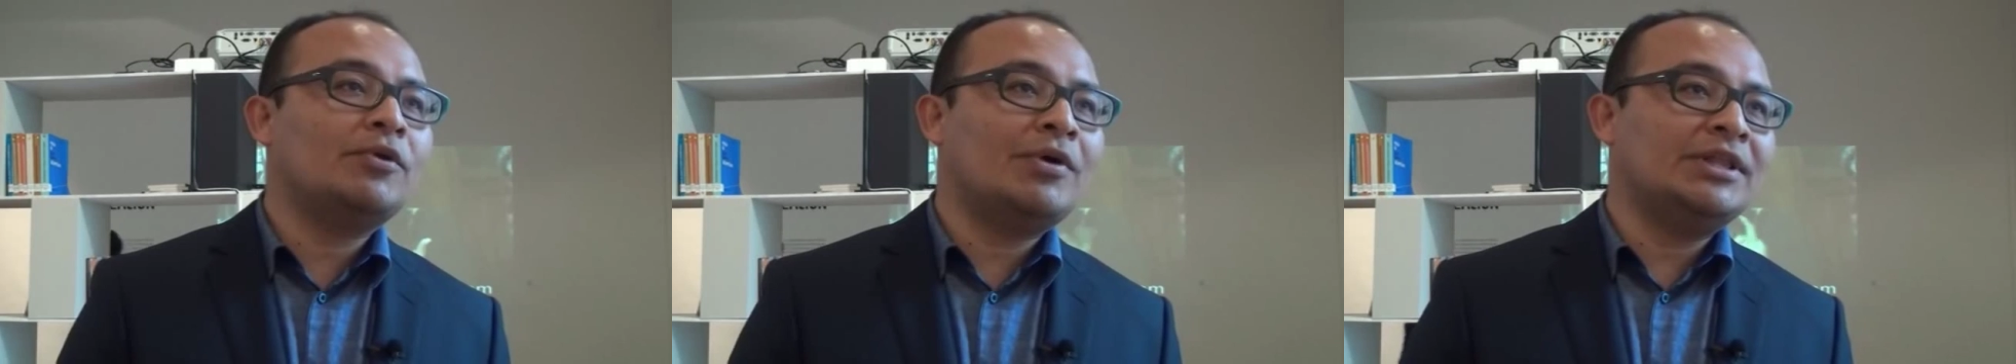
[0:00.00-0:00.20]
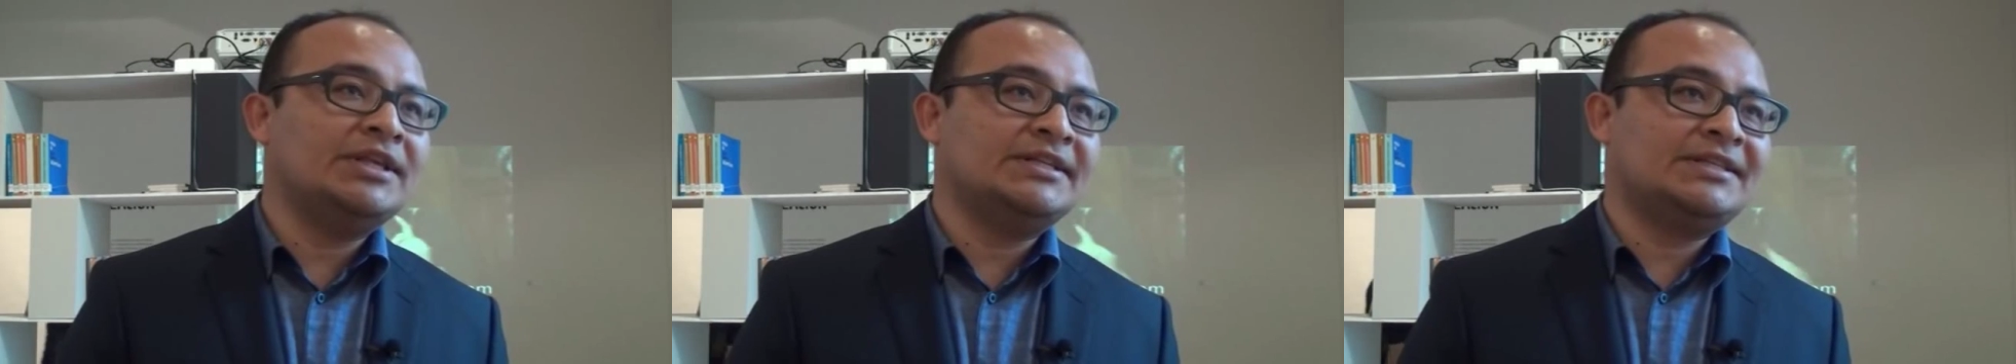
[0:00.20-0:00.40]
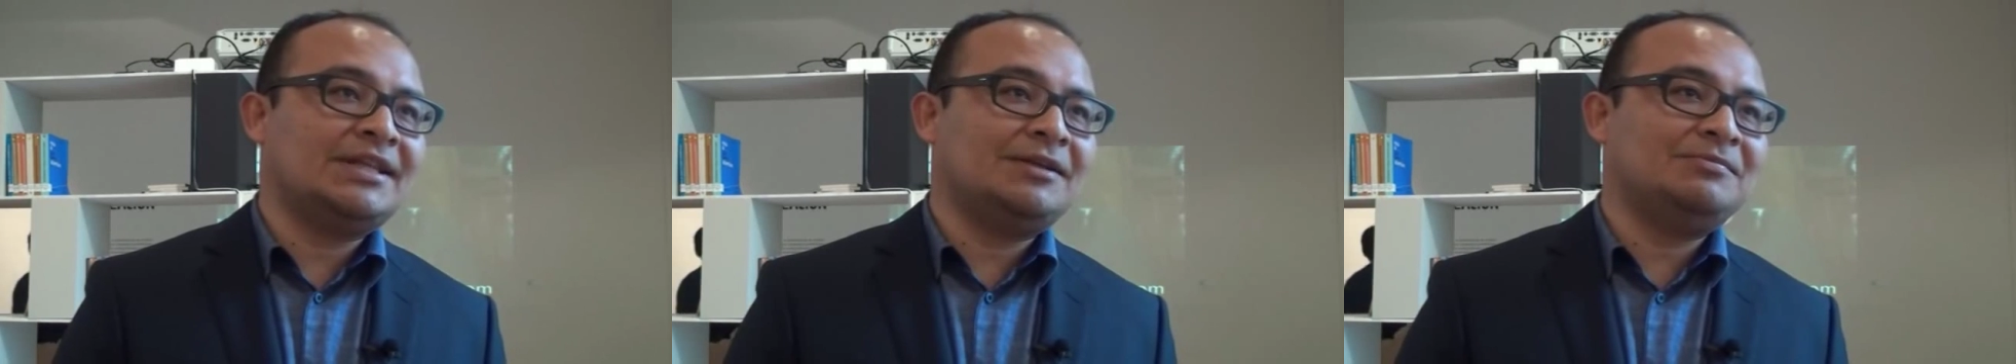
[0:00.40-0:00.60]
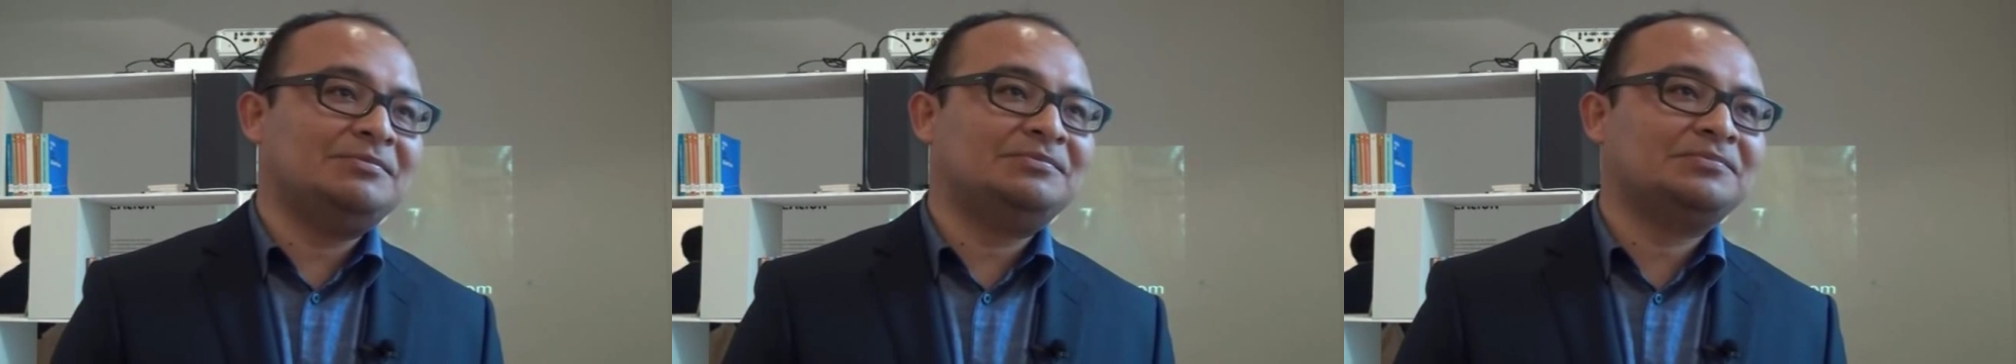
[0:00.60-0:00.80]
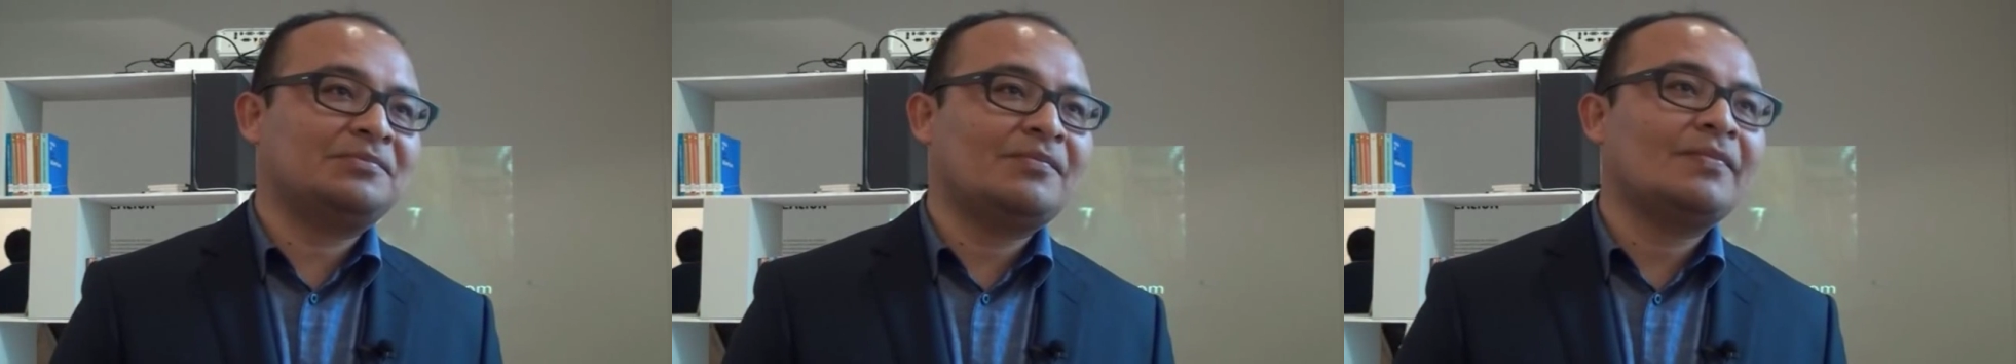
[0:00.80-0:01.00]
peruanista,
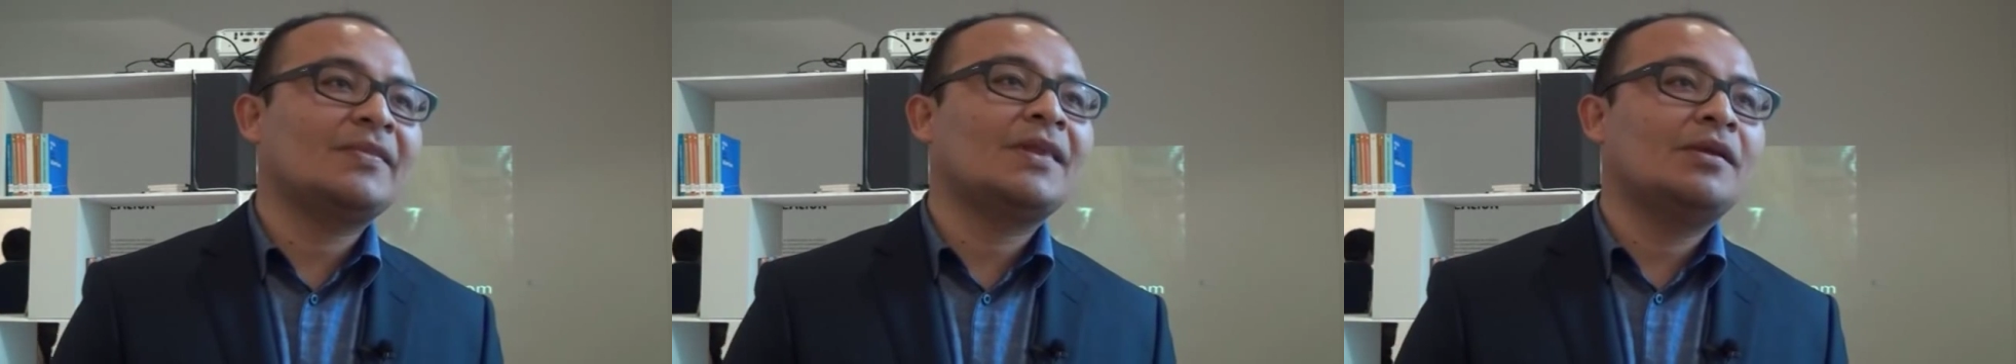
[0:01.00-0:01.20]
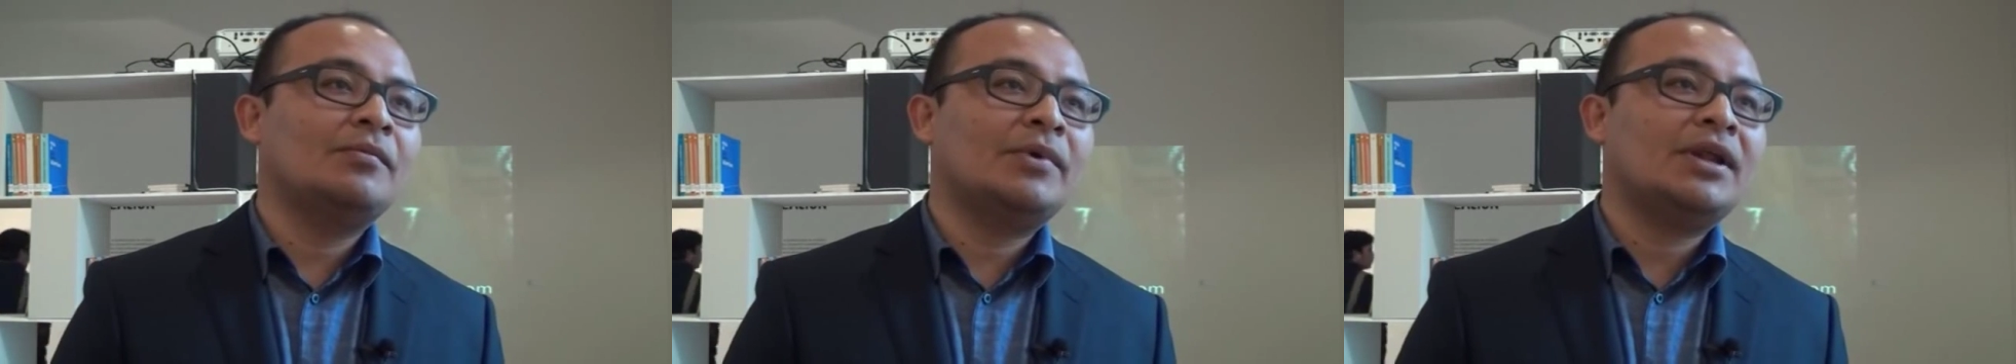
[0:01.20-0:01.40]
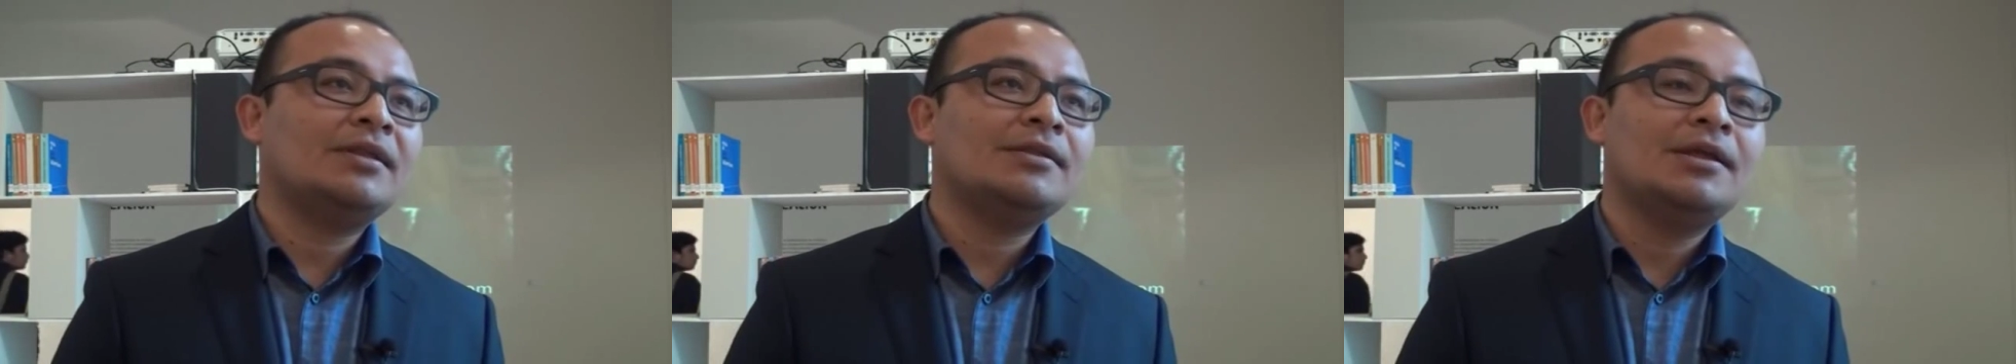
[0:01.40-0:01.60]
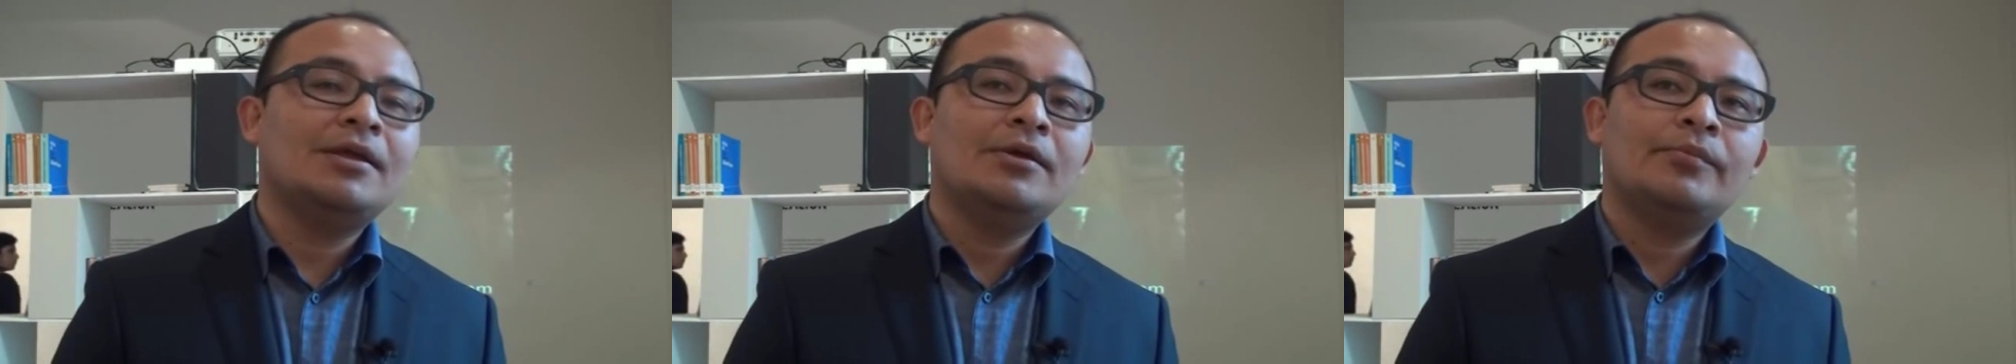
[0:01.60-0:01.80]
¿verdad?